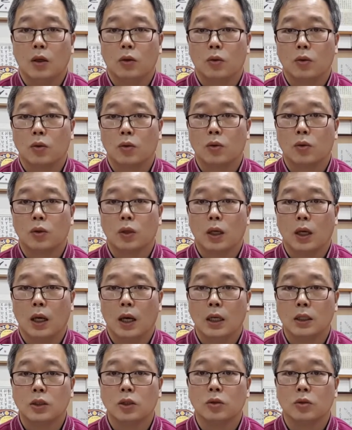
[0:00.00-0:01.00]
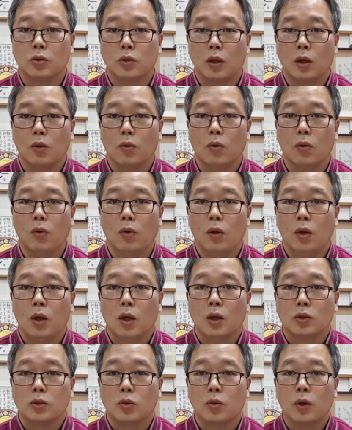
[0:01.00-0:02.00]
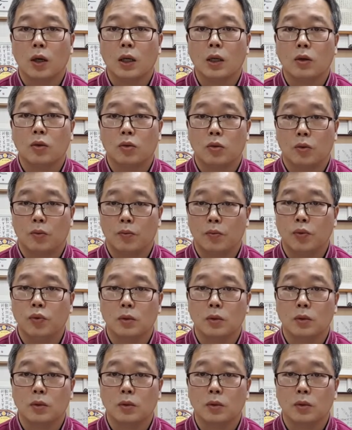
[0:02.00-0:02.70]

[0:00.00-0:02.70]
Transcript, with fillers: 이렇게 하셔도 되고 손가락으로